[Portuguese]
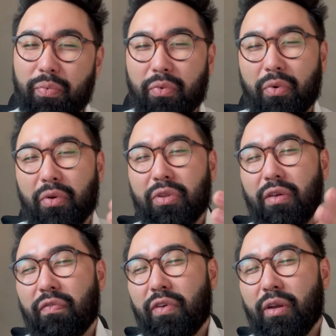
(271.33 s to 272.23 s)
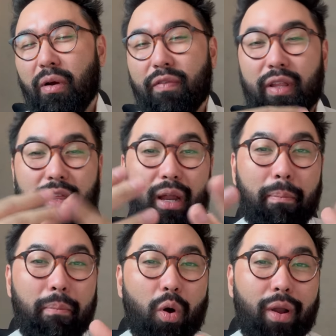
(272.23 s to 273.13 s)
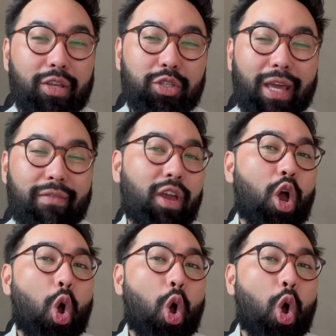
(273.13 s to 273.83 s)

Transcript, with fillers: o outro e vira uma verdadeira bola de neve